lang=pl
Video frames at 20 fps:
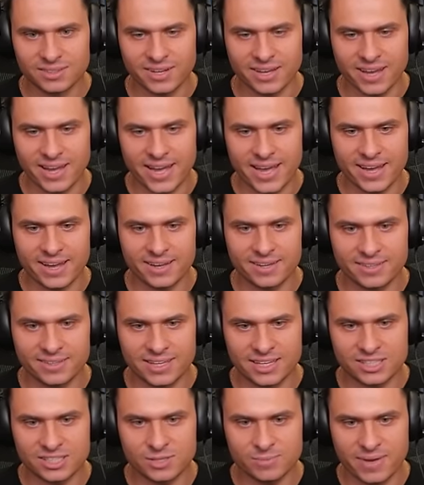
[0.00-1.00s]
Okej, okay.
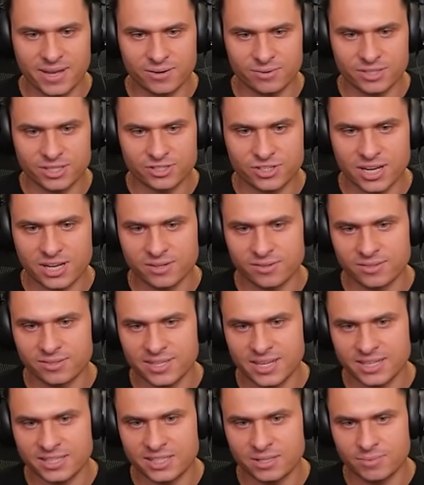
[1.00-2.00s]
niech ci będzie, Szaku,
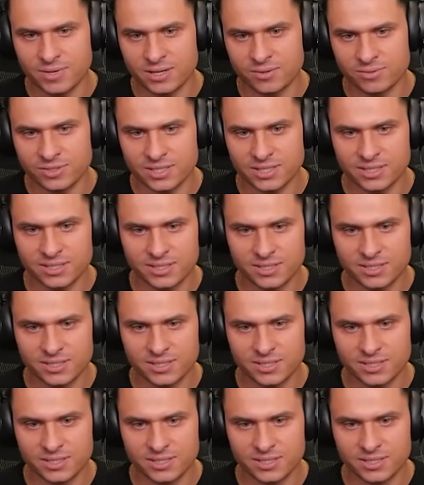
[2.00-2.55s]
niech ci będzie.